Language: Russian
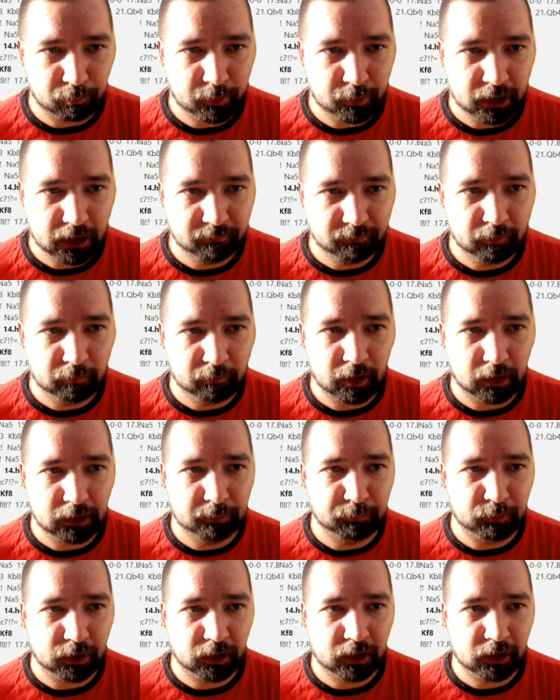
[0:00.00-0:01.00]
белыми,
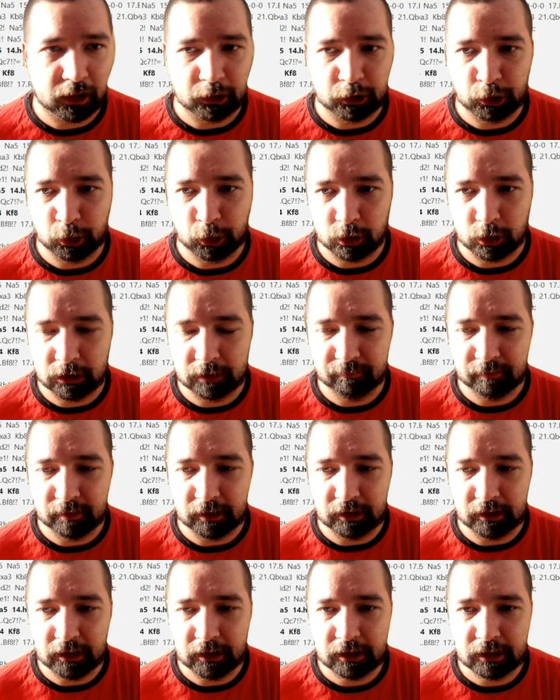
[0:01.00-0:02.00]
Владимир играет черными,
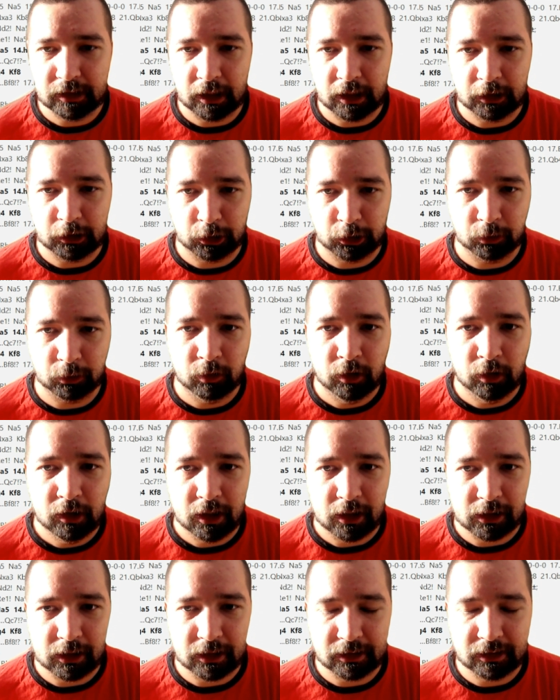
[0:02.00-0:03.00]
и я решил
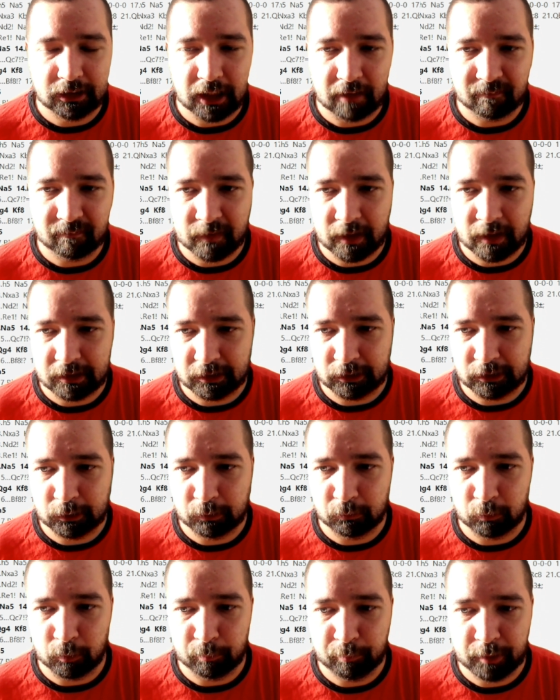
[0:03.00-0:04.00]
разнообразить
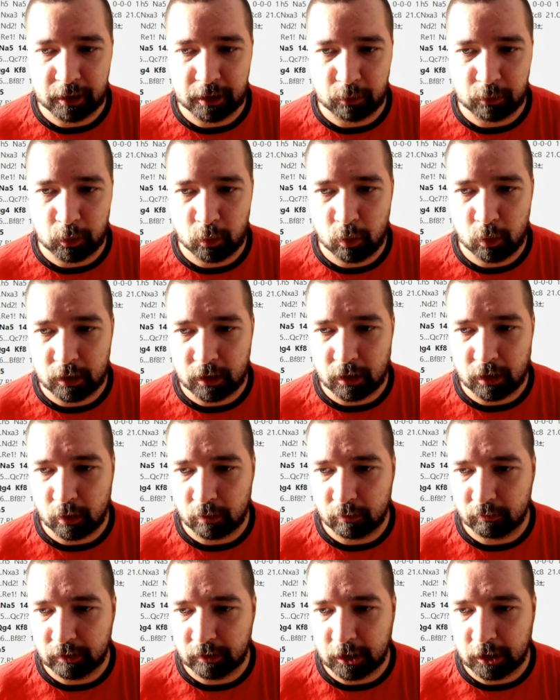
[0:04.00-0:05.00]
свой первый ход
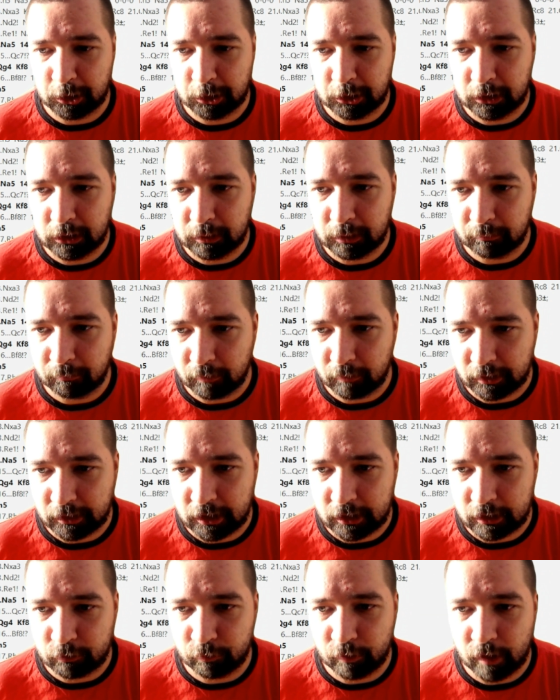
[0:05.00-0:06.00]
неожиданным
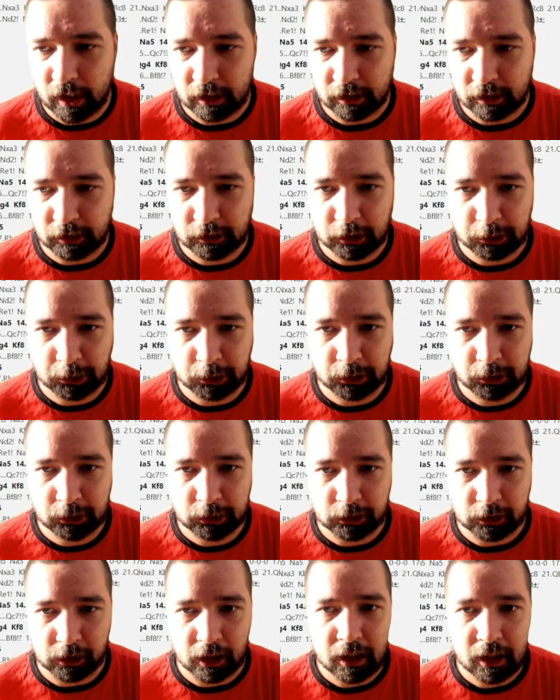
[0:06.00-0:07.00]
Е2,
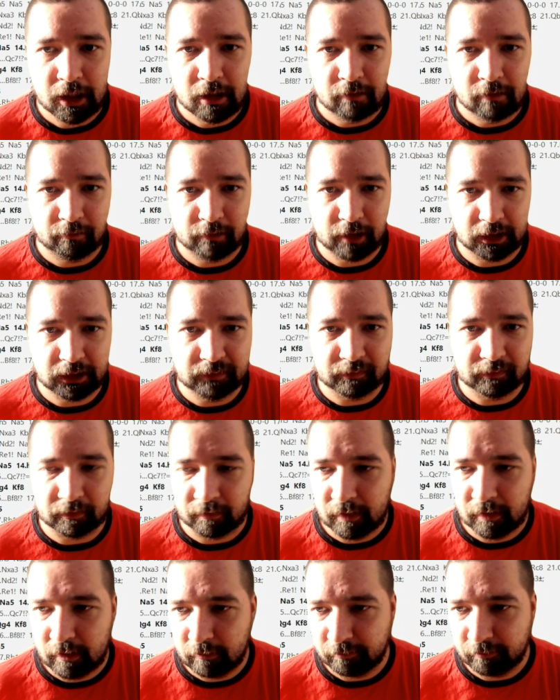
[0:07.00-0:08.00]
Е4.
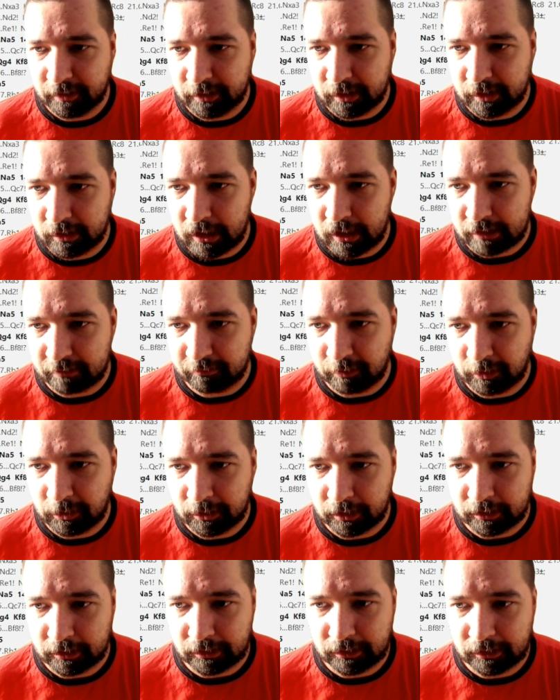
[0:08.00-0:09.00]
Владимир всегда
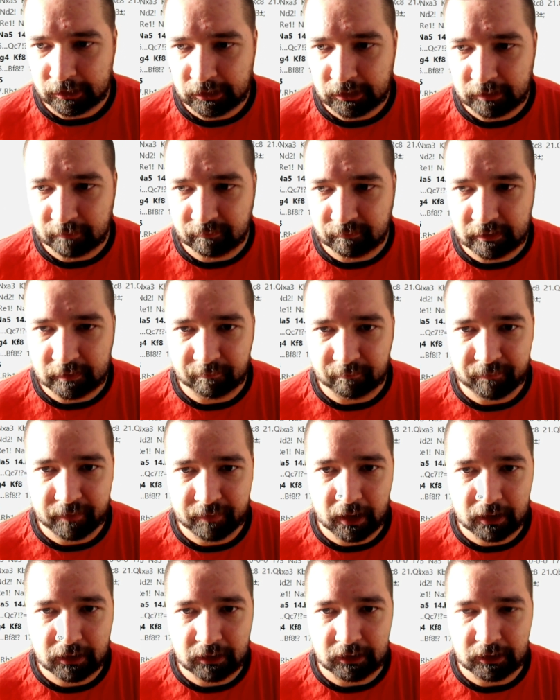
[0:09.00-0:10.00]
отвечает c7,
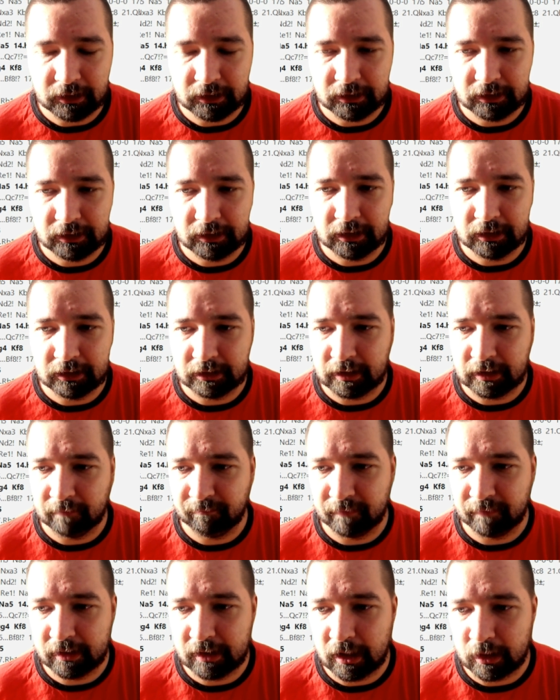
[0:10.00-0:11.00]
c5, и здесь я
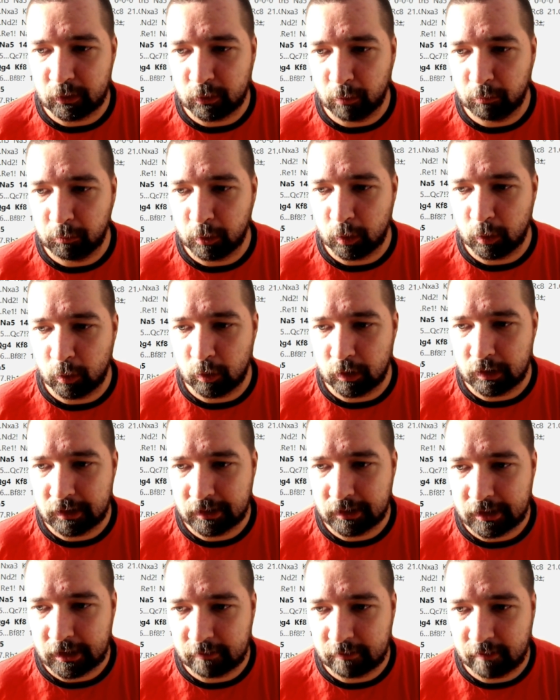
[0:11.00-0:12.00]
подготовил ход
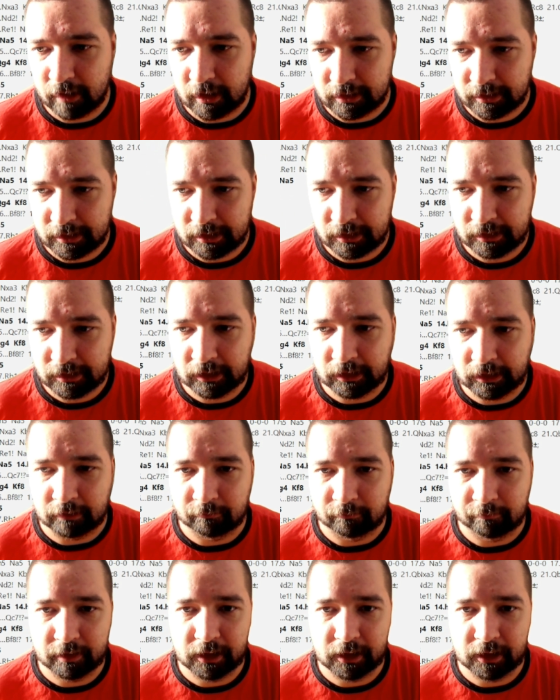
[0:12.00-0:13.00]
c2, c3,
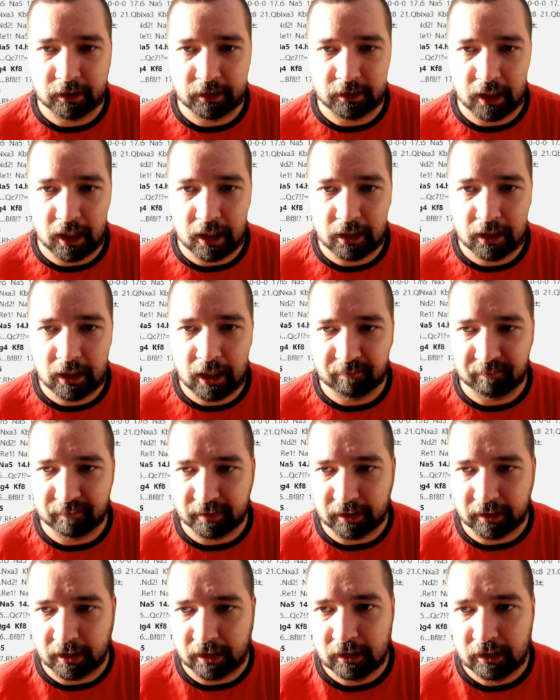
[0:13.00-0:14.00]
вариант
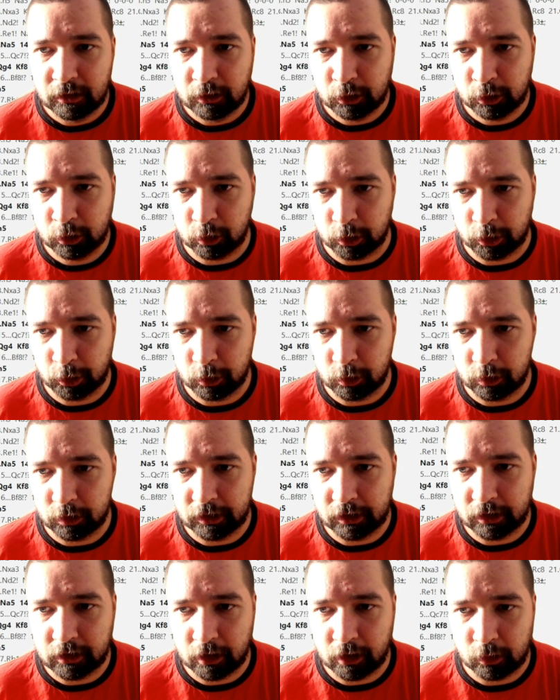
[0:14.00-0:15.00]
Алапина. Что ж,
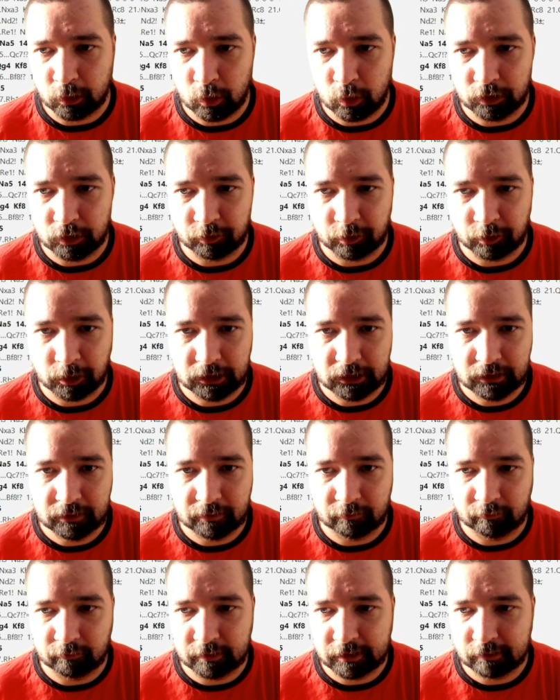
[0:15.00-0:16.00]
черные играют конь
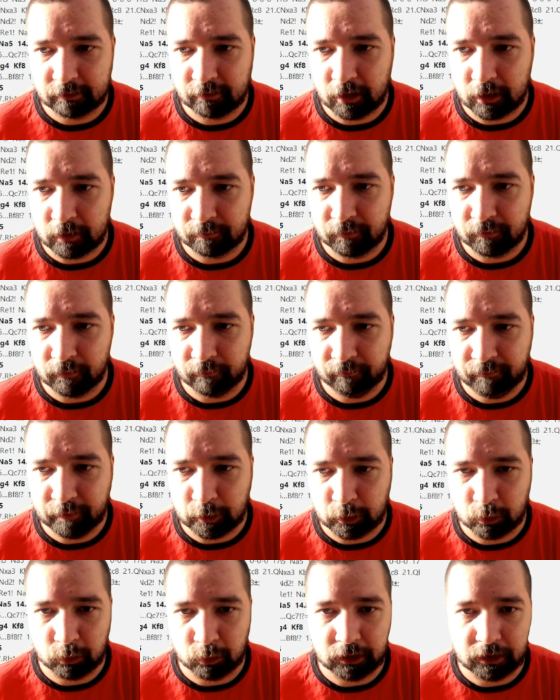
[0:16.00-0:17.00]
f6, вызывают мою
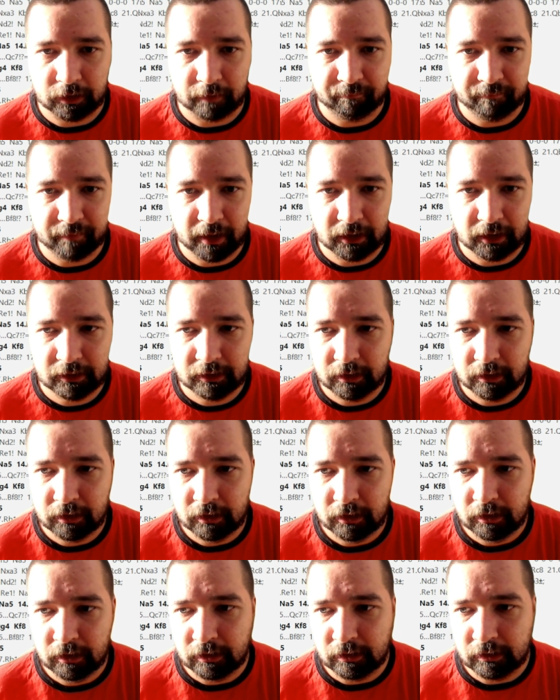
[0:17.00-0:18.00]
пешку на е 5
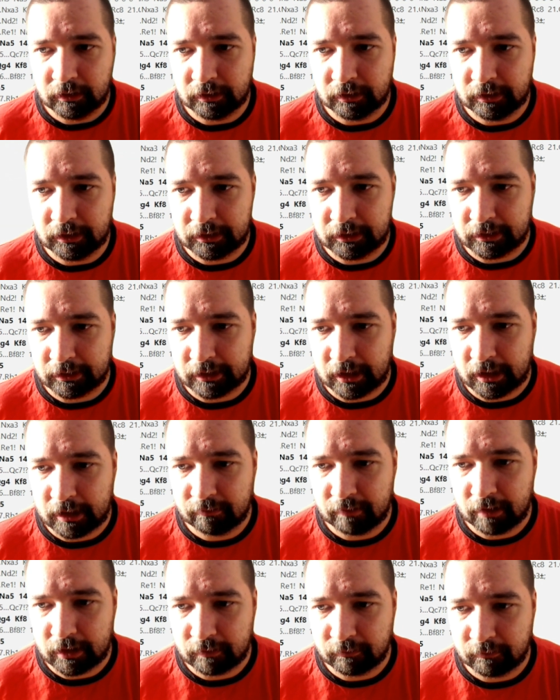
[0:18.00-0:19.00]
Здесь я
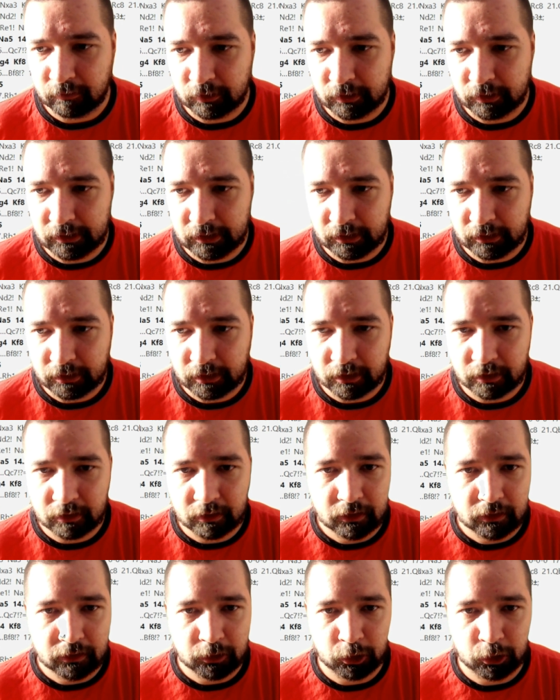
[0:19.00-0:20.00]
захватываю центр,
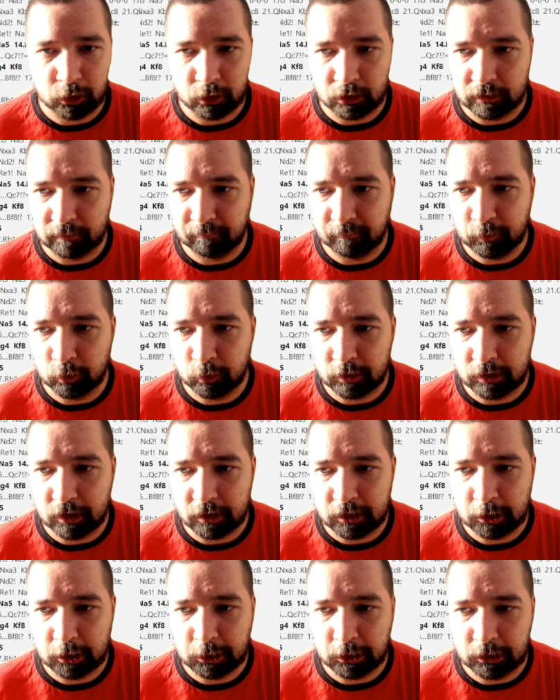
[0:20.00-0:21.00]
черные бьют на
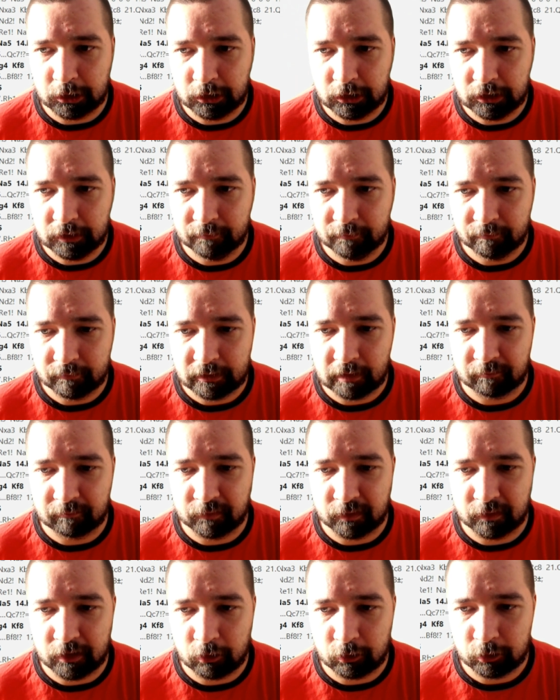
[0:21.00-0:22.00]
d4, я
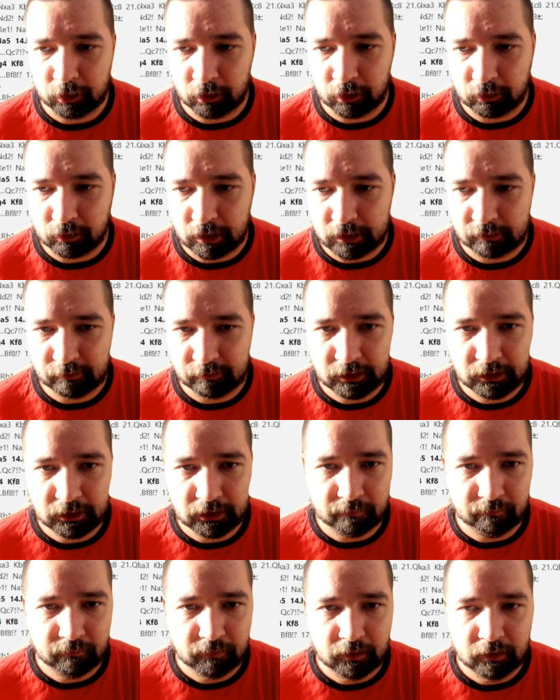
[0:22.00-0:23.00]
продолжаю
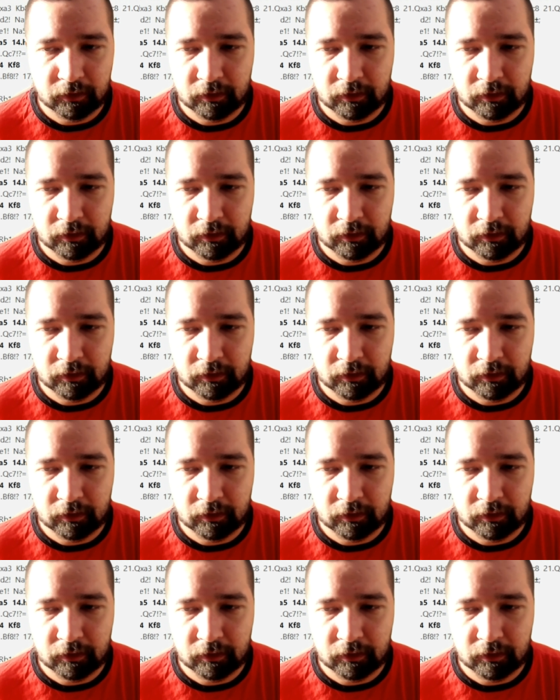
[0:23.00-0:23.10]
развитие.